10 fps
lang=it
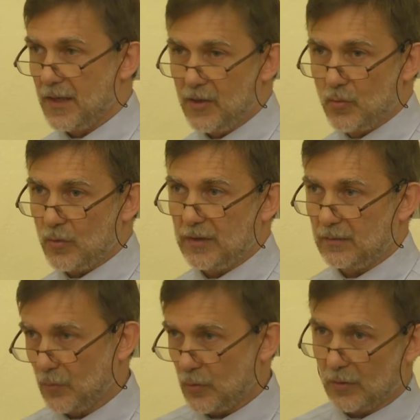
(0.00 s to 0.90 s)
E noi,
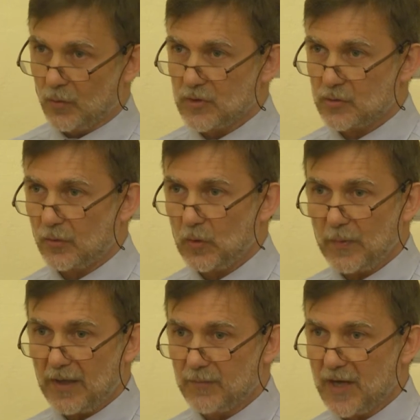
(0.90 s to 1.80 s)
noi in Commissione
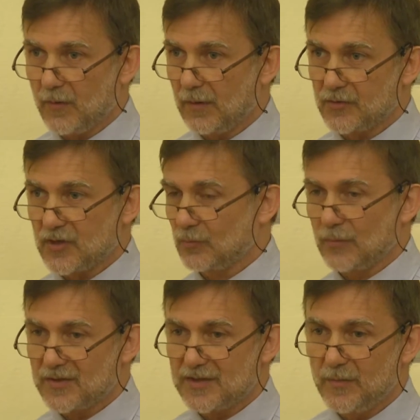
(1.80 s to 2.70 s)
europea, abbiamo
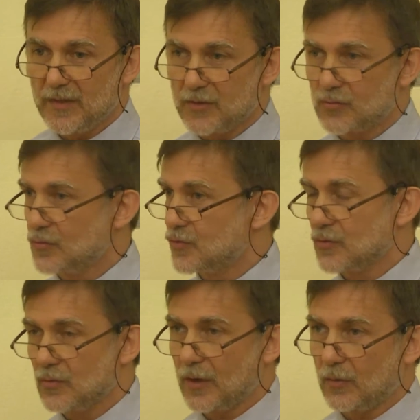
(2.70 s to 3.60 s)
lanciato una simile
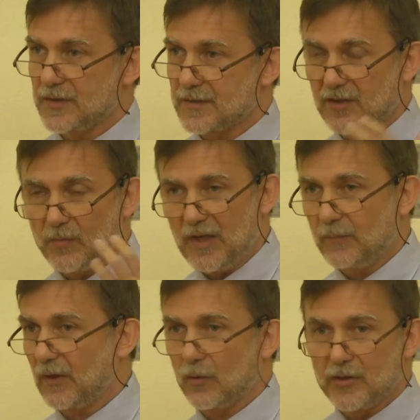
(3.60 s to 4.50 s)
discussione con gli Stati
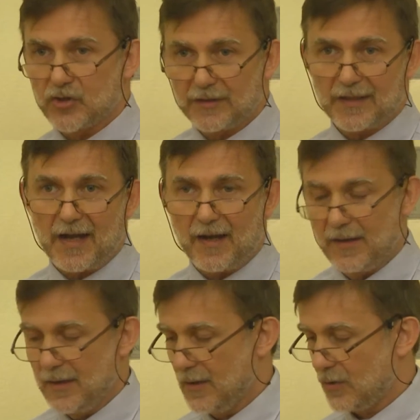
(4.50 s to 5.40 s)
membri, con le
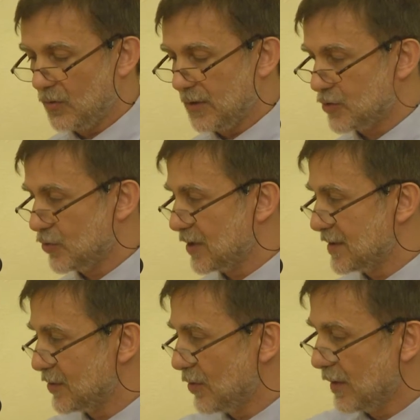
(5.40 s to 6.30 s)
città, con le
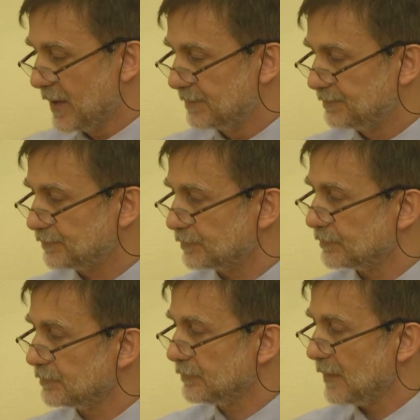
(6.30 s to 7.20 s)
associazioni.
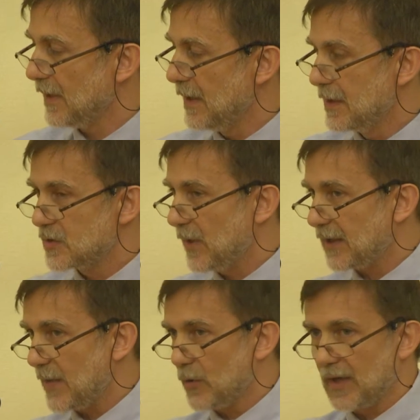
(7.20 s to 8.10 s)

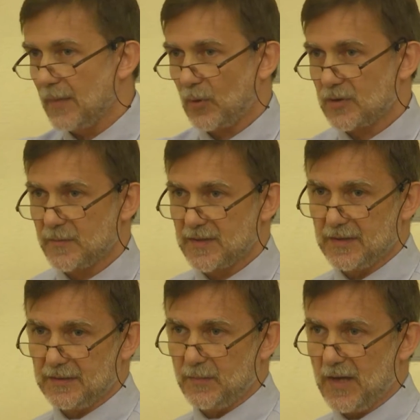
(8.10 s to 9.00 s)
Speriamo nelle prossime
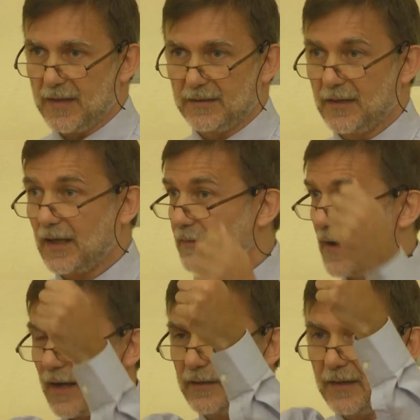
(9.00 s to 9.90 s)
settimane di
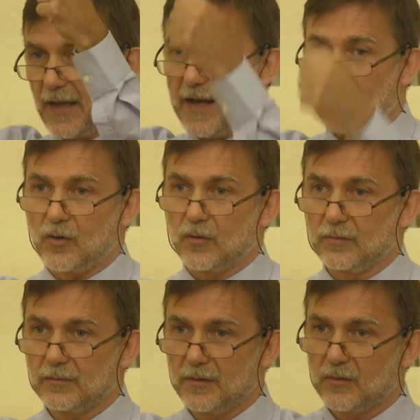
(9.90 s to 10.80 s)
arrivare a dire
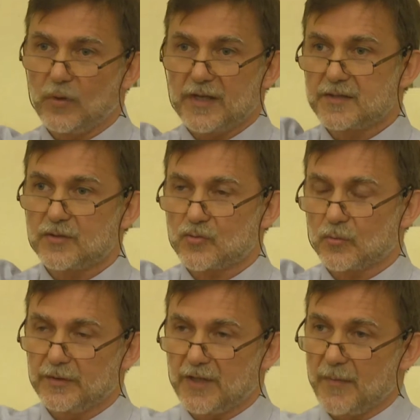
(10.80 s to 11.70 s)
ecco, questi
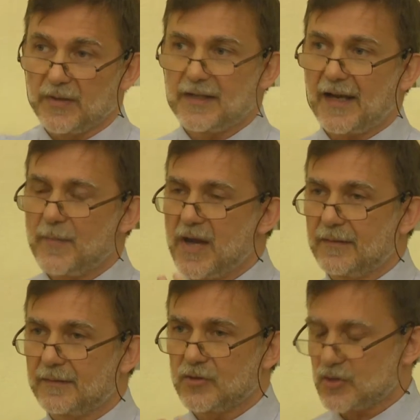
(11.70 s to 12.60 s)
sono i temi.
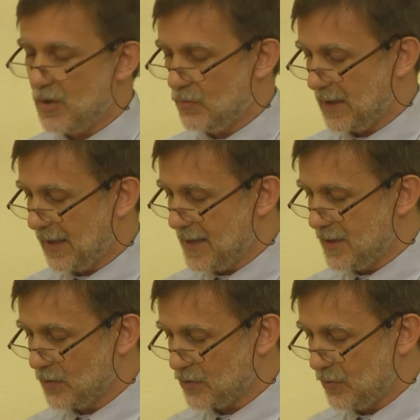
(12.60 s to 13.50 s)
Chiaramente c'è una
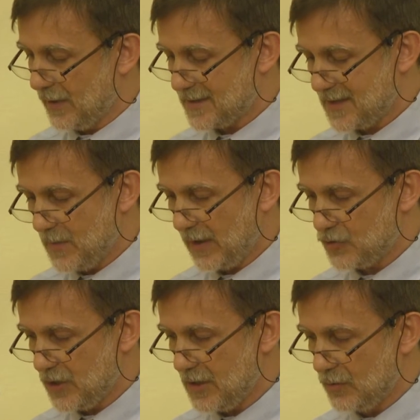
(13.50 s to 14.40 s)
grande questione che sta
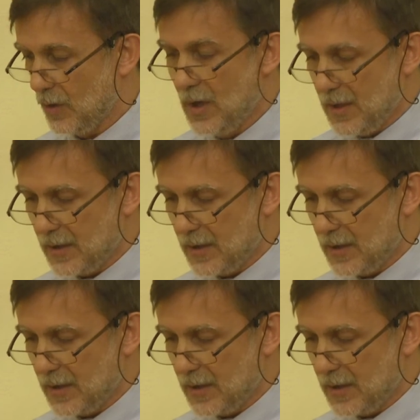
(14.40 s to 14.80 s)
emergendo